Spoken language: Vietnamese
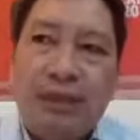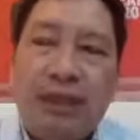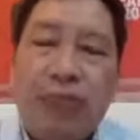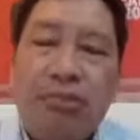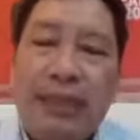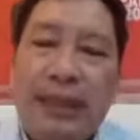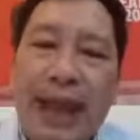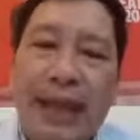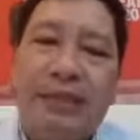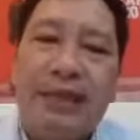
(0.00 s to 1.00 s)
trong
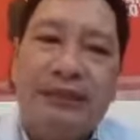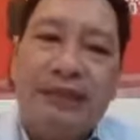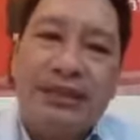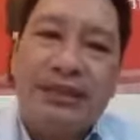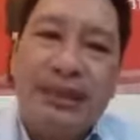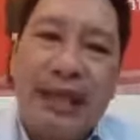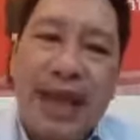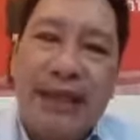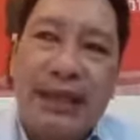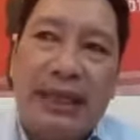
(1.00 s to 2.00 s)
các cái bước vệ sinh
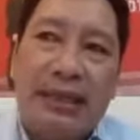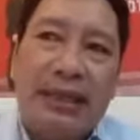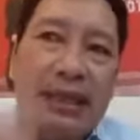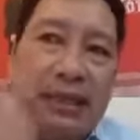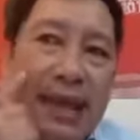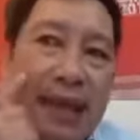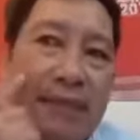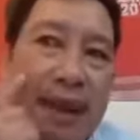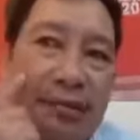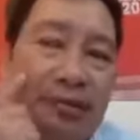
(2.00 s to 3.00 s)
da thì da
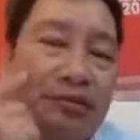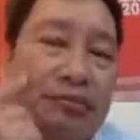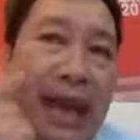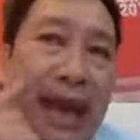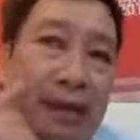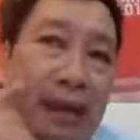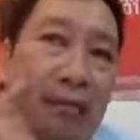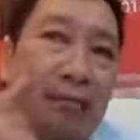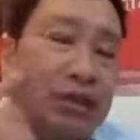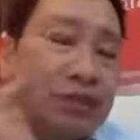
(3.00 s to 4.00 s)
mặt của chúng ta
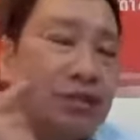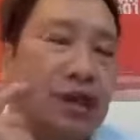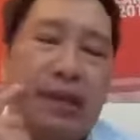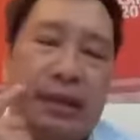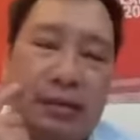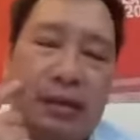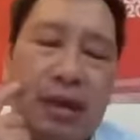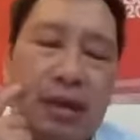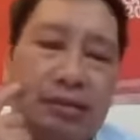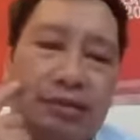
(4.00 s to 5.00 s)
nó tương đối là nó có
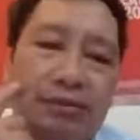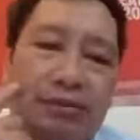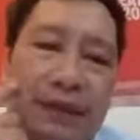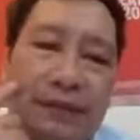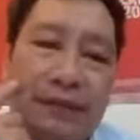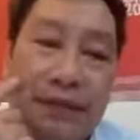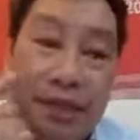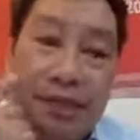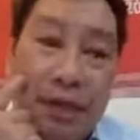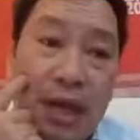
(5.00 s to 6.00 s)
cái độ trung tính và
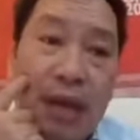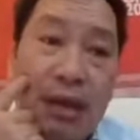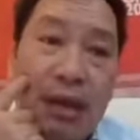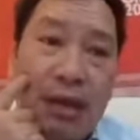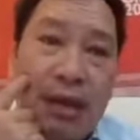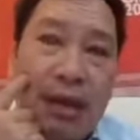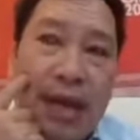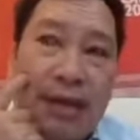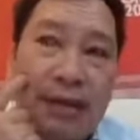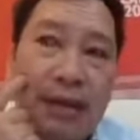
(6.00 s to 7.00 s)
nhiều hơn
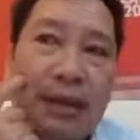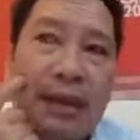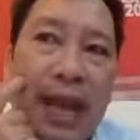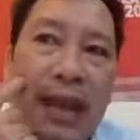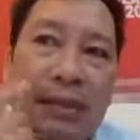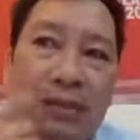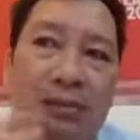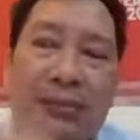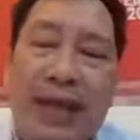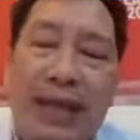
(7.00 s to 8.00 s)
là những cái
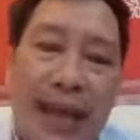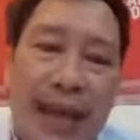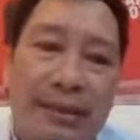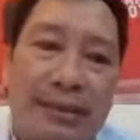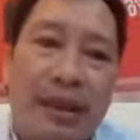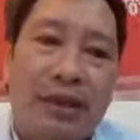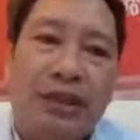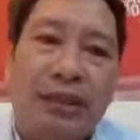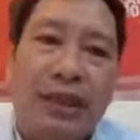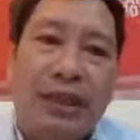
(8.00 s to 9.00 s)
dùng da khác nó có
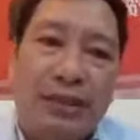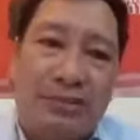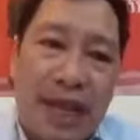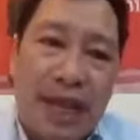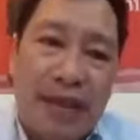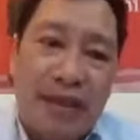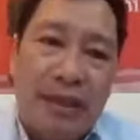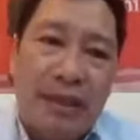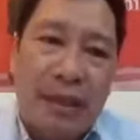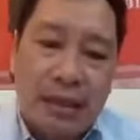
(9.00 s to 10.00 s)
tính chất kiềm nhẹ
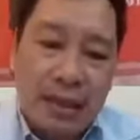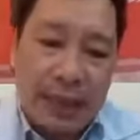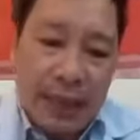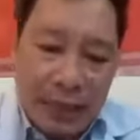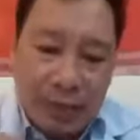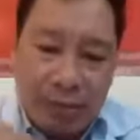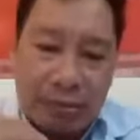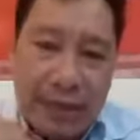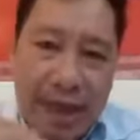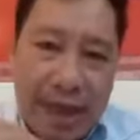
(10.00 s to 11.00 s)
có nghĩa là dùng
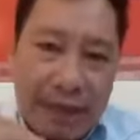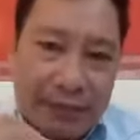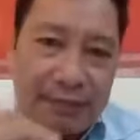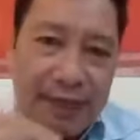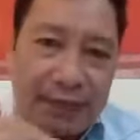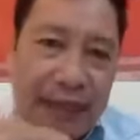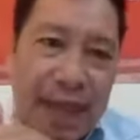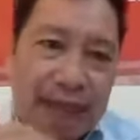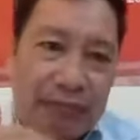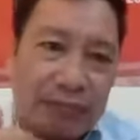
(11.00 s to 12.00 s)
da ở trên bàn
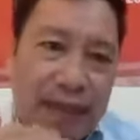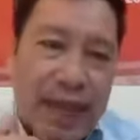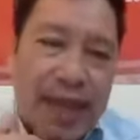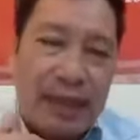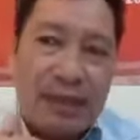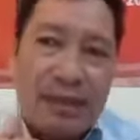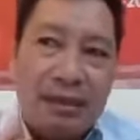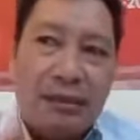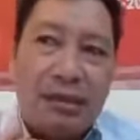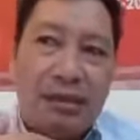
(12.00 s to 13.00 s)
tay của chúng ta
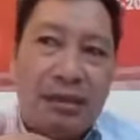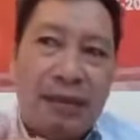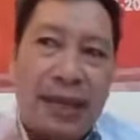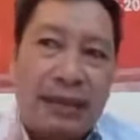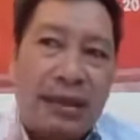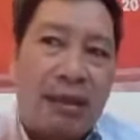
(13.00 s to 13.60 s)
thường là nó